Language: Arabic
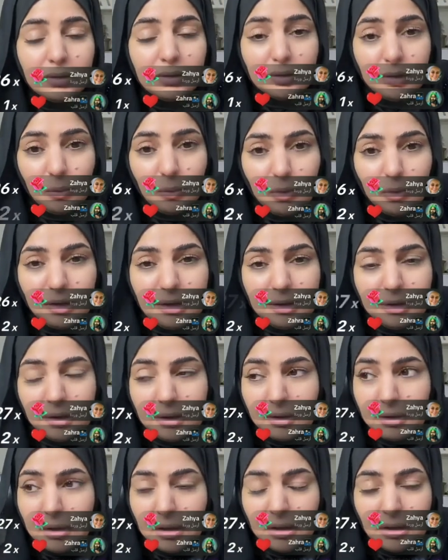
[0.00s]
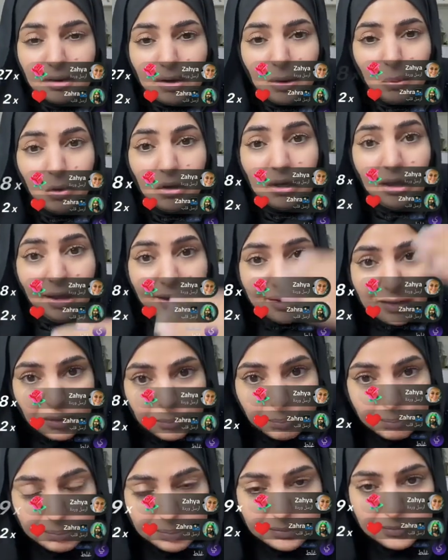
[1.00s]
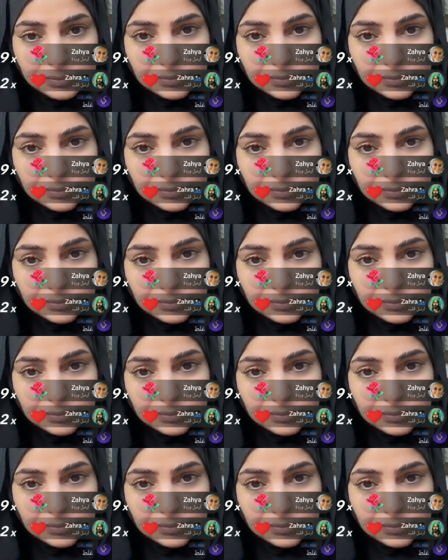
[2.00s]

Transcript: راعوا راعوا العرب